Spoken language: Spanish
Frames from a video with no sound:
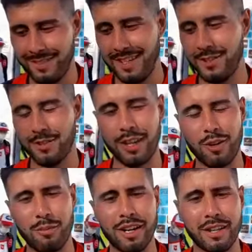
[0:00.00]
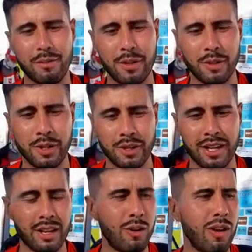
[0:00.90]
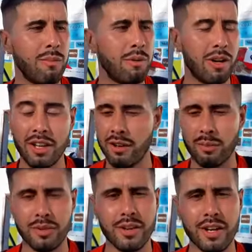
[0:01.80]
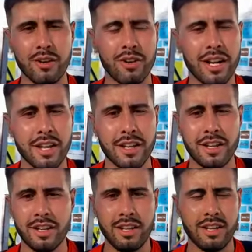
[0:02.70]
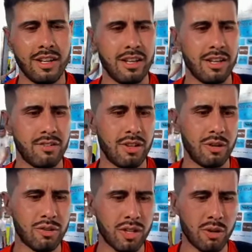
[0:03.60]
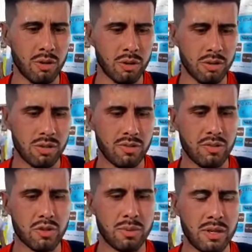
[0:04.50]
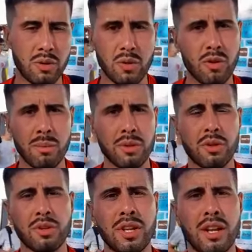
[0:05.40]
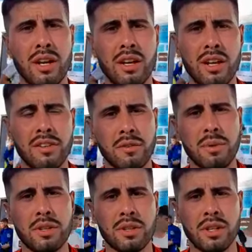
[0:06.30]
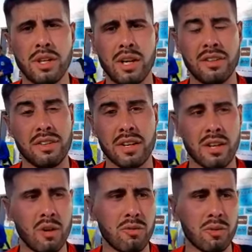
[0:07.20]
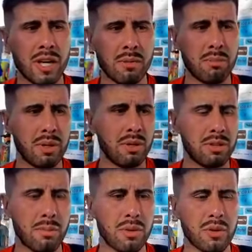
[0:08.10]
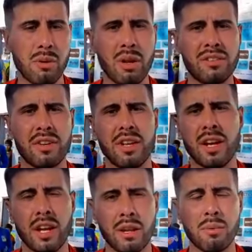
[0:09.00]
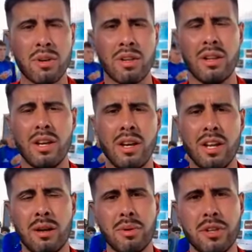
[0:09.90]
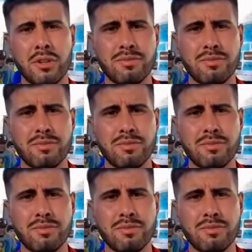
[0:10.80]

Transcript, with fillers: eso es algo aparte, pero bueno, nada, lo hablamos ahí, comentaba ahí con alguien, eh, es una cosa de loco, 18 partidos, nunca me tocó estar el invicto, así que lo disfrutamos, pero también lo tomamos la seriedad que queremos el, el campeonato.